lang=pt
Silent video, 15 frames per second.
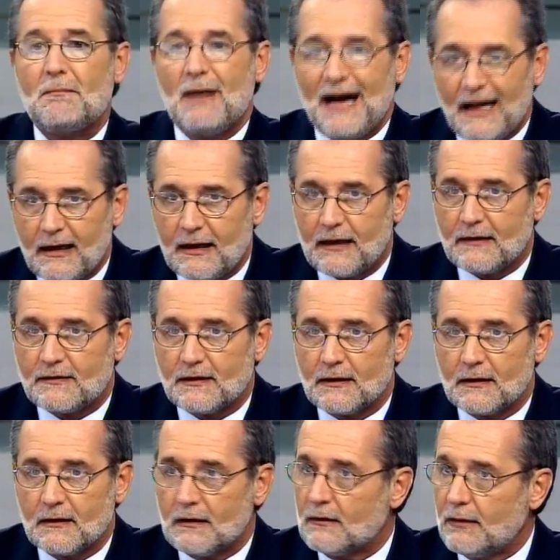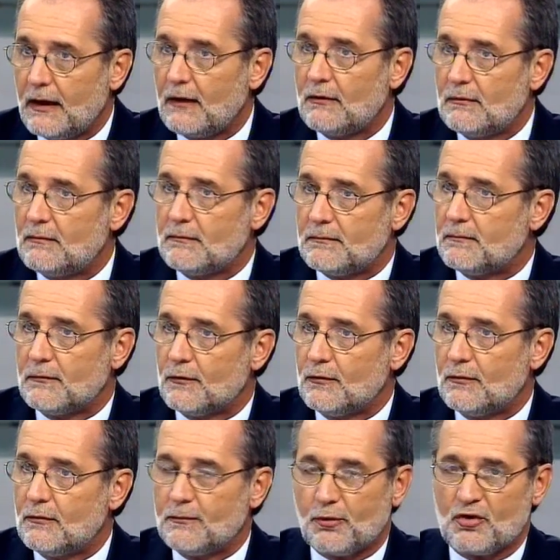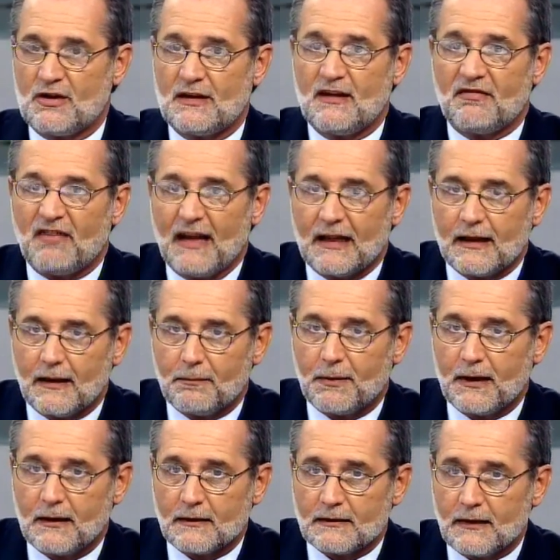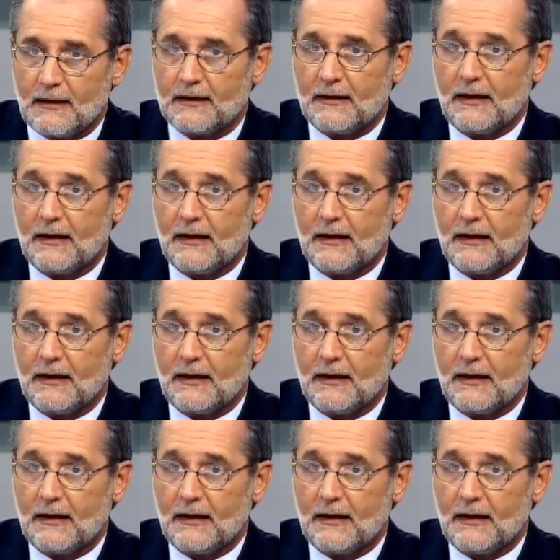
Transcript: marketing, não é um, um projeto de venda apenas. É,